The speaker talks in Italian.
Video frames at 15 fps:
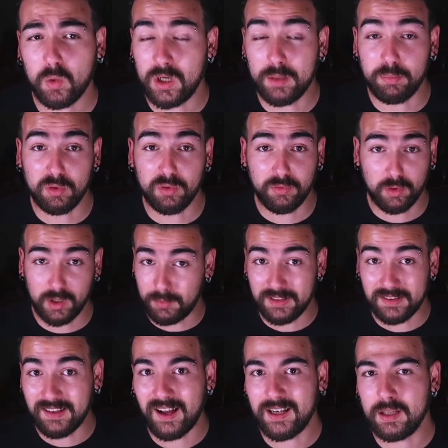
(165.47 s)
quelli più
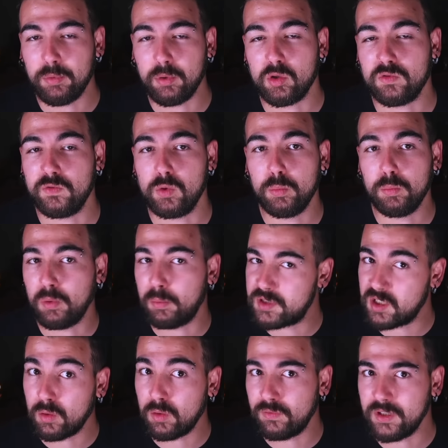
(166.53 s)
fondamentali per lo sviluppo
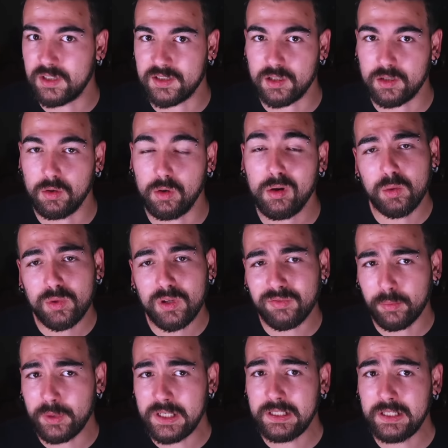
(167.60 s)
psicofisico, in una
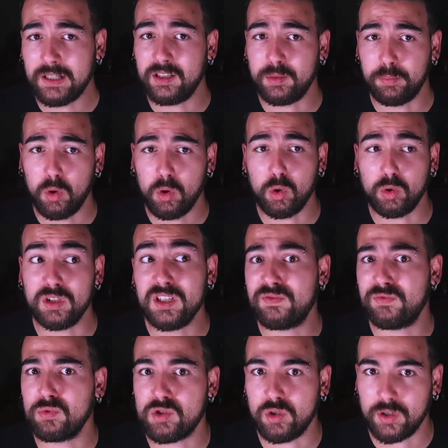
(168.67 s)
famiglia a dir poco
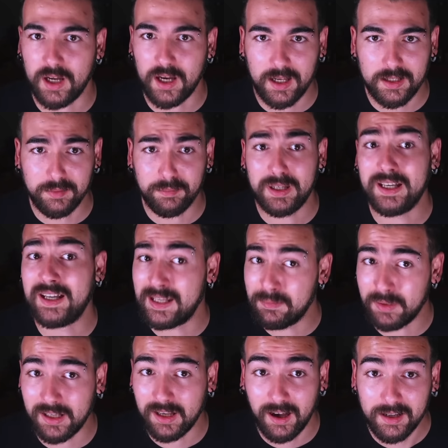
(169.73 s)
disfunzionale,
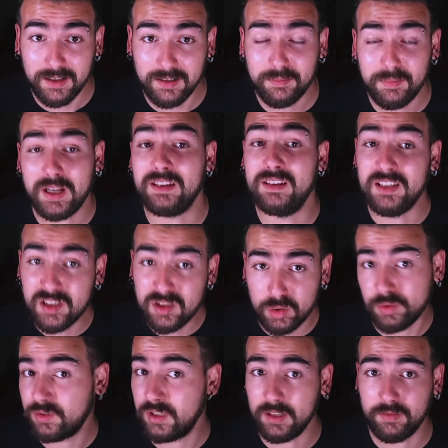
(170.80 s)
criminale e
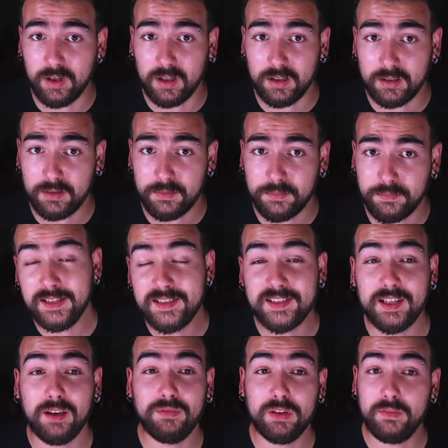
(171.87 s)
distruttiva.
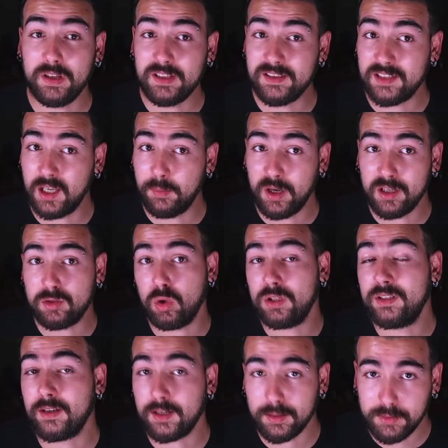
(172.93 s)
Alissa vive insieme ai suoi
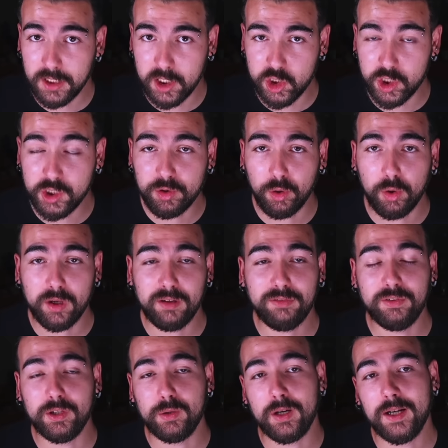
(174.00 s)
terribili genitori
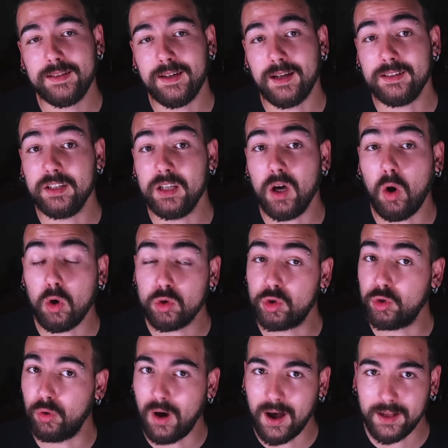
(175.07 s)
fino all'età di
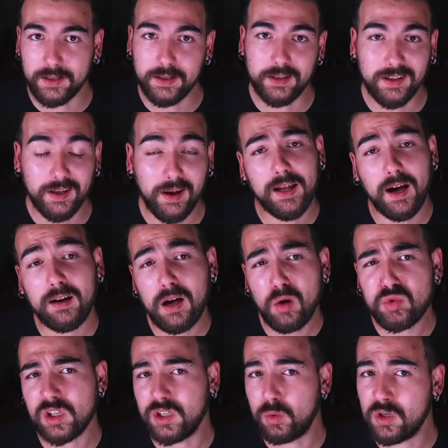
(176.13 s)
8 anni e a
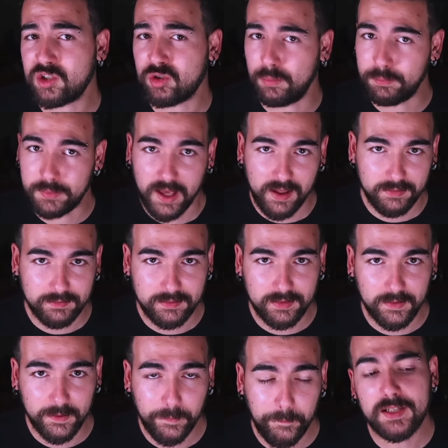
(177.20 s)
causa di questo
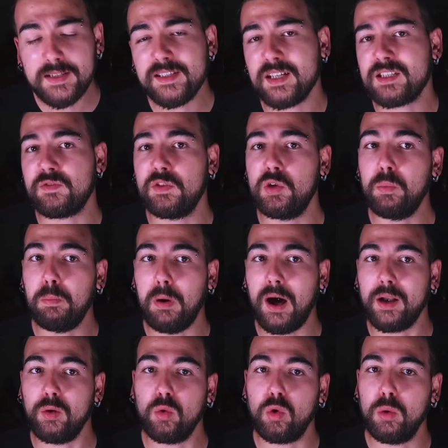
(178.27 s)
ambiente inizia a
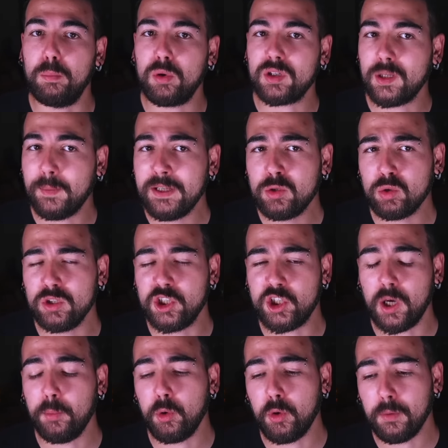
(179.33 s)
sviluppare un comportamento
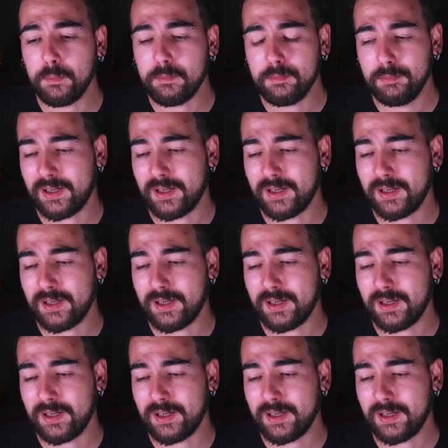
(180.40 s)
diciamo